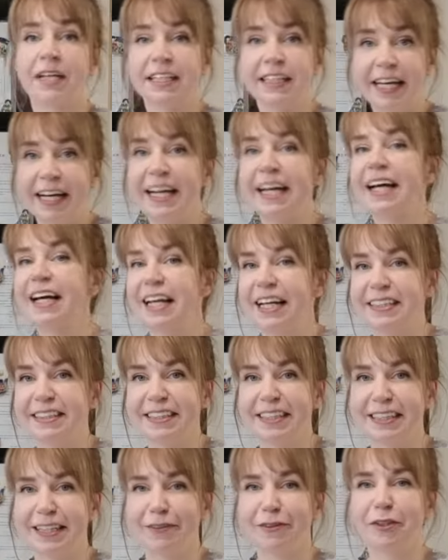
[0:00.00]
Na takiej
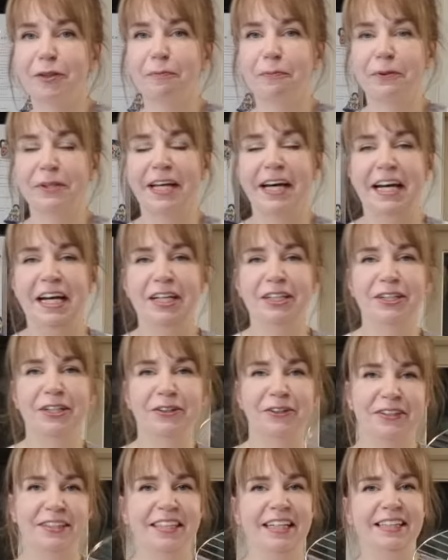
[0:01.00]
kratce zawsze podaje
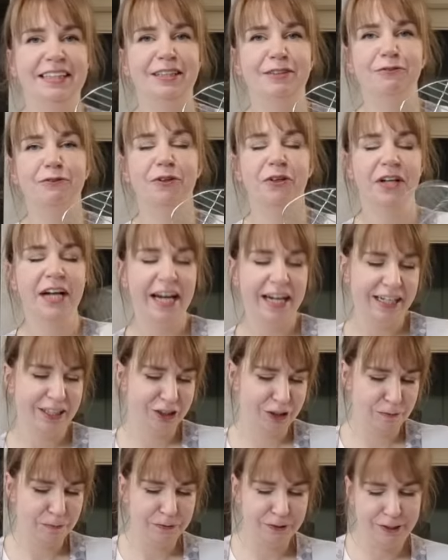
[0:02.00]
się kotlety w
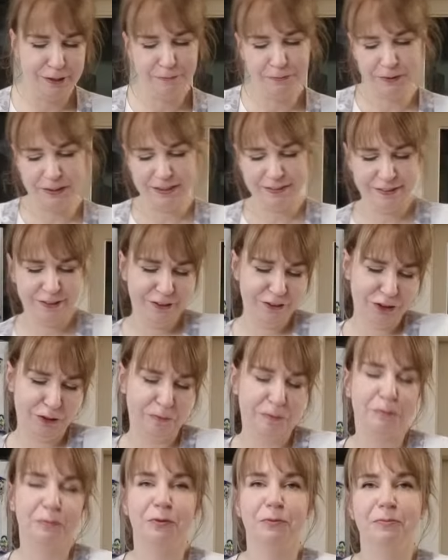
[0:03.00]
Korei, żeby niby to,
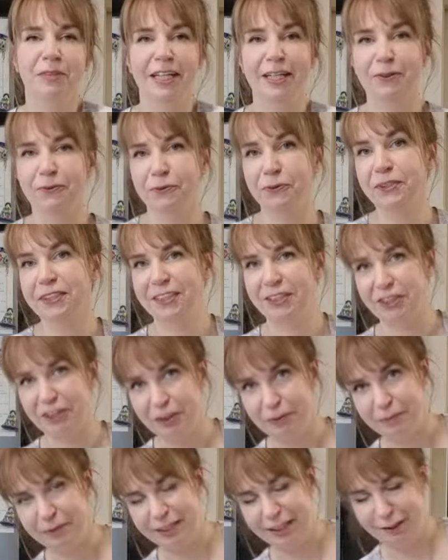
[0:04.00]
żeby były mniej tłuste,
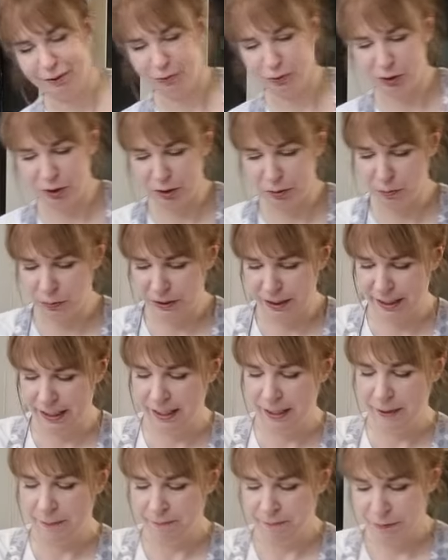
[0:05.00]
że niby ten tłuszcz
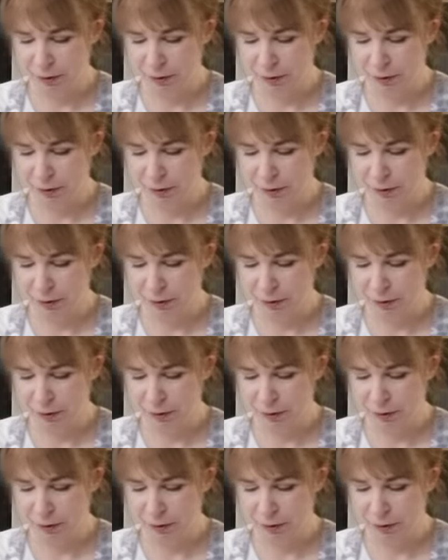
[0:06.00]
spłynie.